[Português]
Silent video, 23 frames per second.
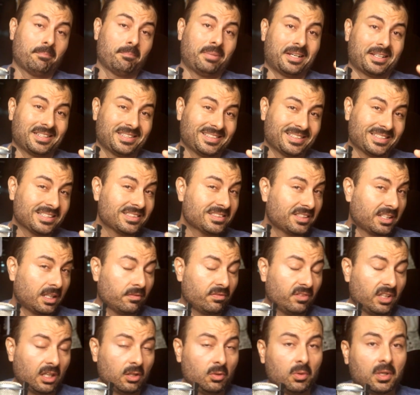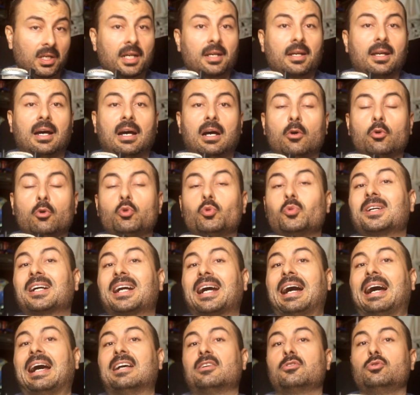para se inscrever no canal,
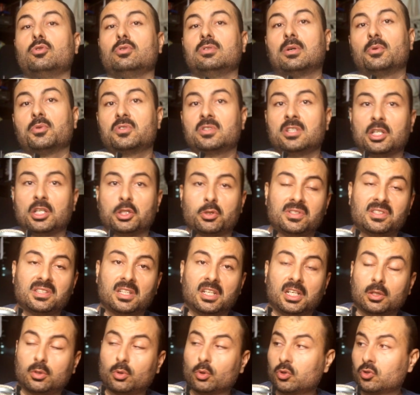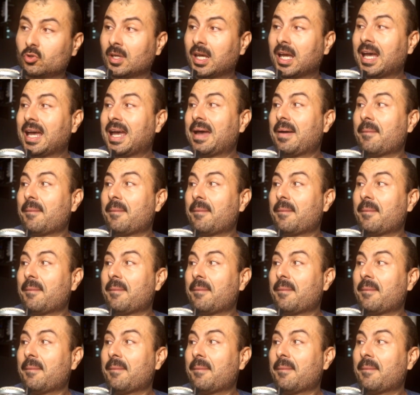caso não sejam inscritos